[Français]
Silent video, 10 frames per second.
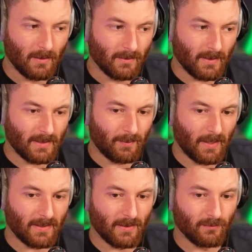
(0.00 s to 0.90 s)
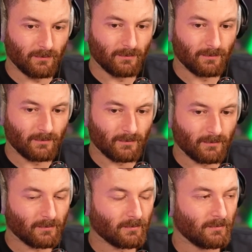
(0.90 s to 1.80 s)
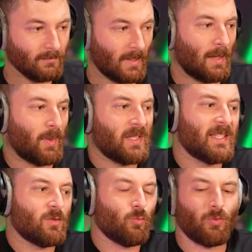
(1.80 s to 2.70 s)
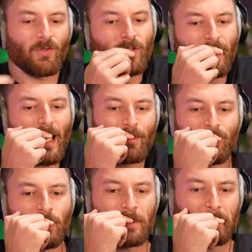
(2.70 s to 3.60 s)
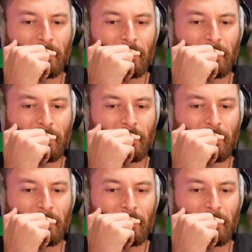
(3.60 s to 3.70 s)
Peut-être c'est pas la saison. Il n'y a pas une saison pour vendre un arbre, genre.